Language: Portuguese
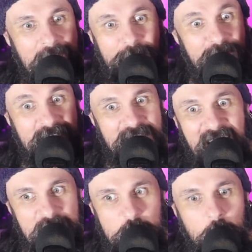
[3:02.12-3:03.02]
é
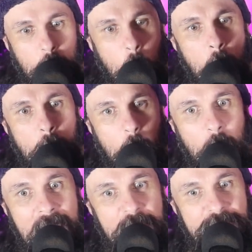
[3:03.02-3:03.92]
fantástico como o
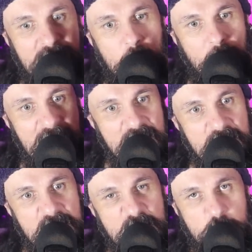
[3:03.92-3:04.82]
refrão
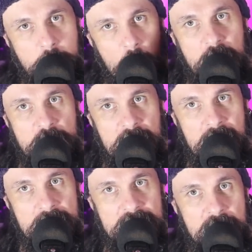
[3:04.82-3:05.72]
ele explode na
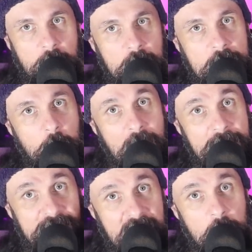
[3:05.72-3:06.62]
canção e o
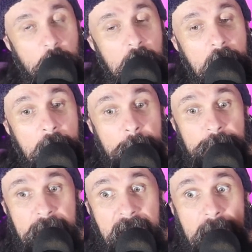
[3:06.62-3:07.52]
refrão
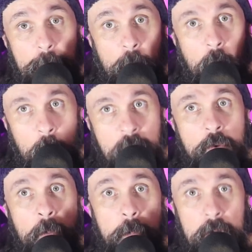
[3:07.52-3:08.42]
é
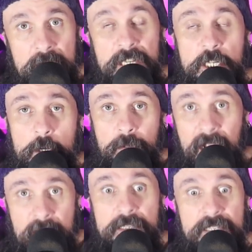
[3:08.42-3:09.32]
muito importante numa
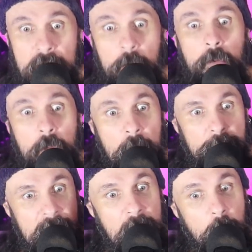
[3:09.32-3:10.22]
canção,
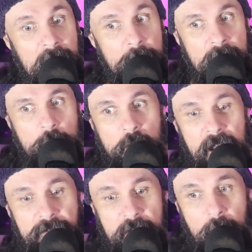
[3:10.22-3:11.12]
né? O elemento do
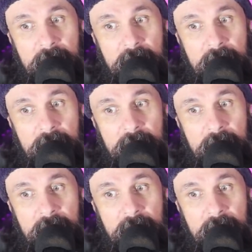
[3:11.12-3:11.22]
refrão